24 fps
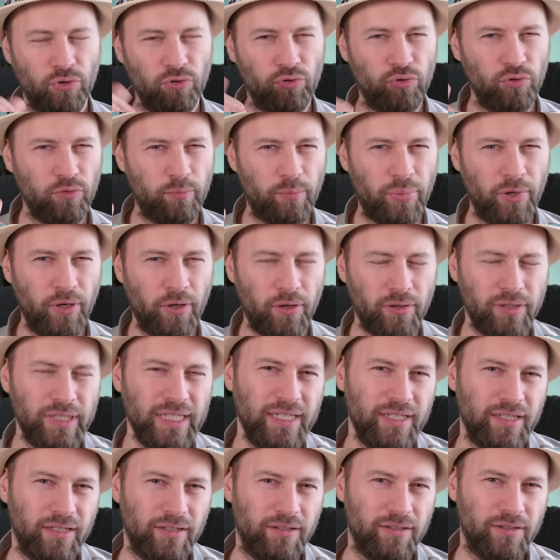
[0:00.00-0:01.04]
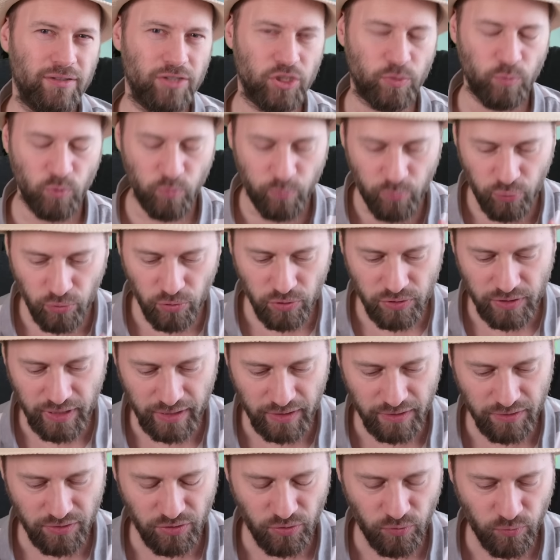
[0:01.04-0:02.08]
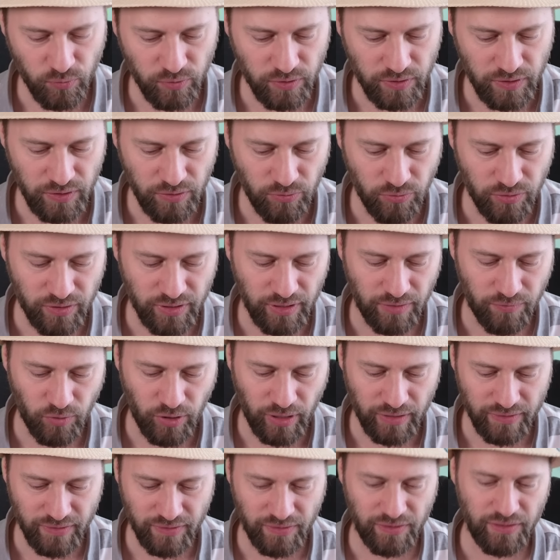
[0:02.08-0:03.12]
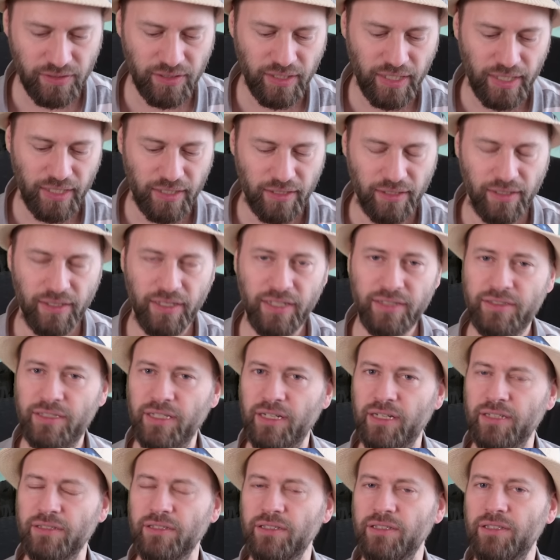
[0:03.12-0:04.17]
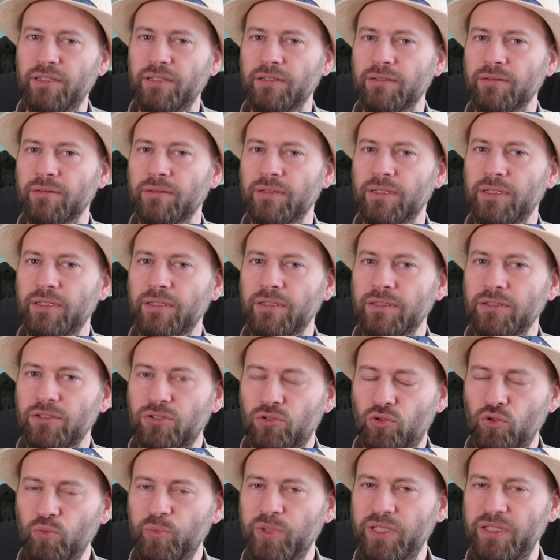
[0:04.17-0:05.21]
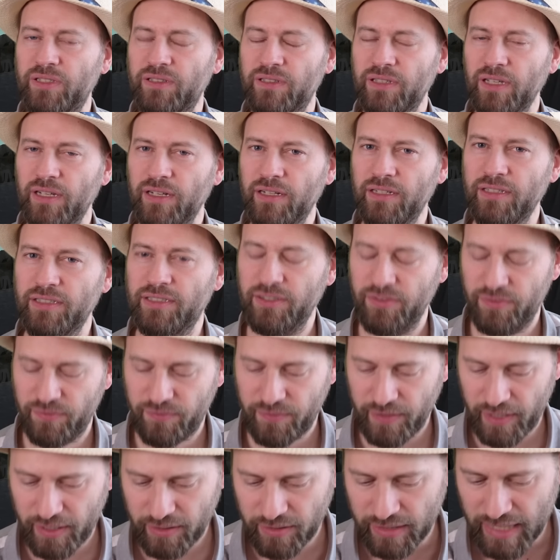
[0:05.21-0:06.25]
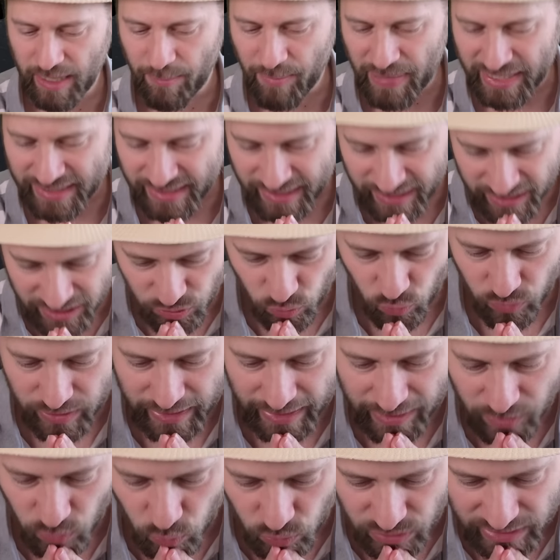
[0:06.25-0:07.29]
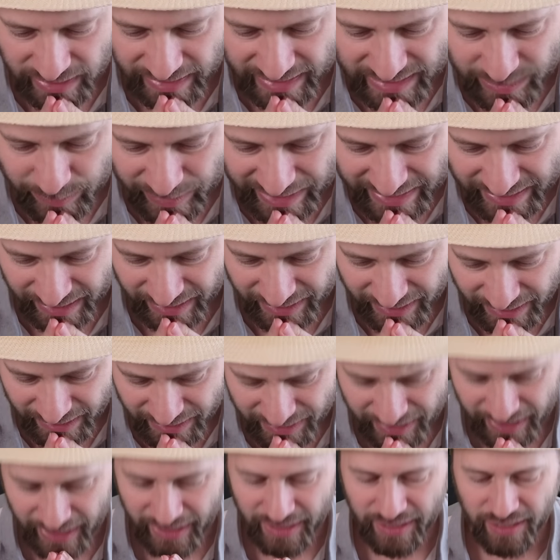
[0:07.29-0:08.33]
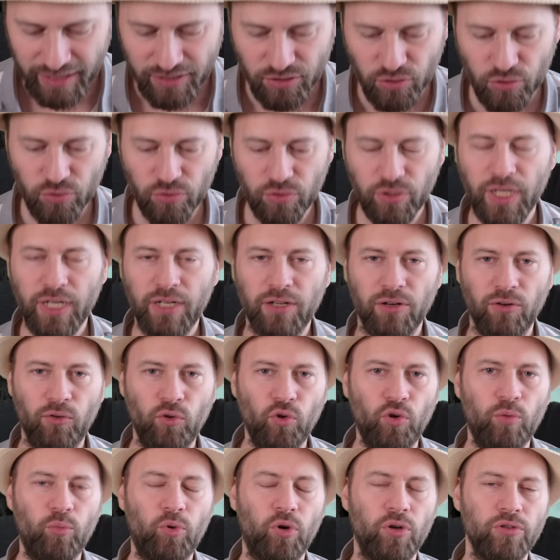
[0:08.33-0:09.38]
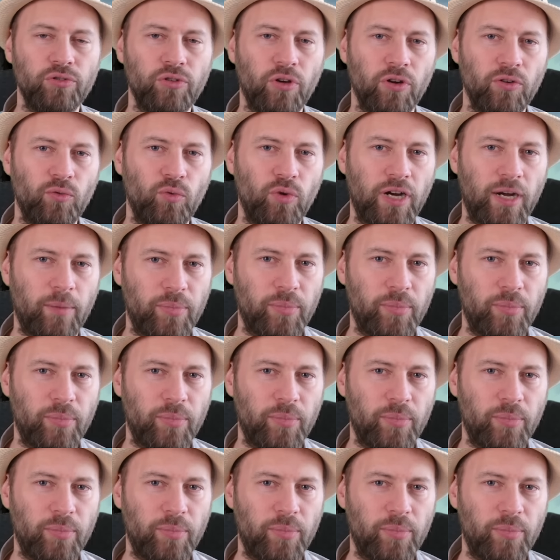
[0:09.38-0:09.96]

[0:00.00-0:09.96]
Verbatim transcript: d'autres plans. Euh, je me pose la question aussi de savoir si les tyrannides subissent les effets de la matrice nodale contraimmatérienne Est-ce que l'ombre dans le warp